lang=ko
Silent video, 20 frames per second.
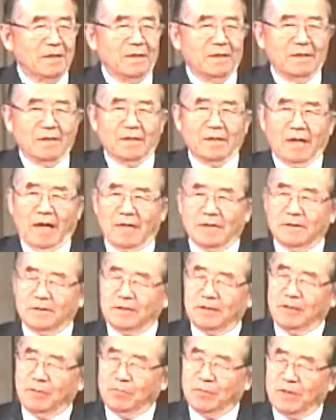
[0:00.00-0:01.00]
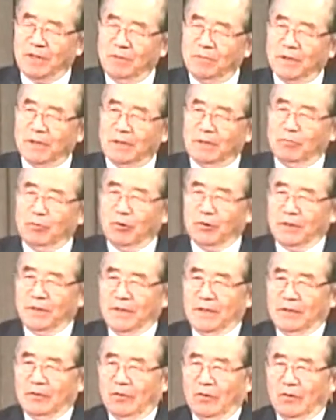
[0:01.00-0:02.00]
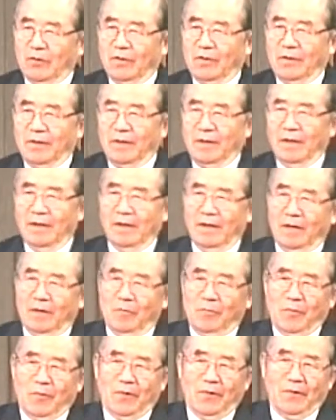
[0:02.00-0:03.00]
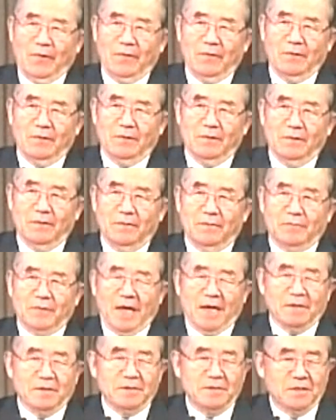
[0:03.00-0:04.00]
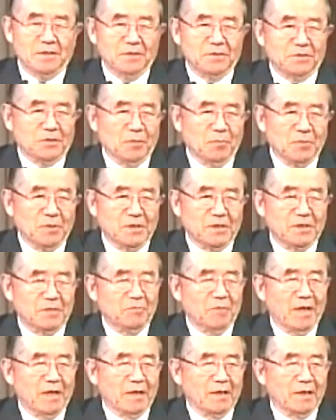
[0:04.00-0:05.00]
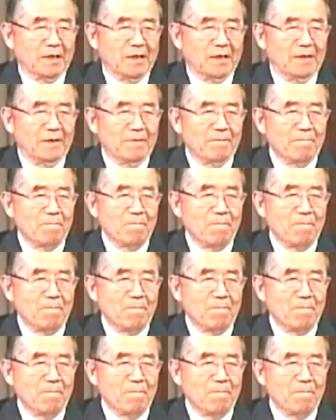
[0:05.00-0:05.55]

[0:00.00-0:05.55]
가령 1계명을 보더라도 어, 다른 신을 섬기지 말아라.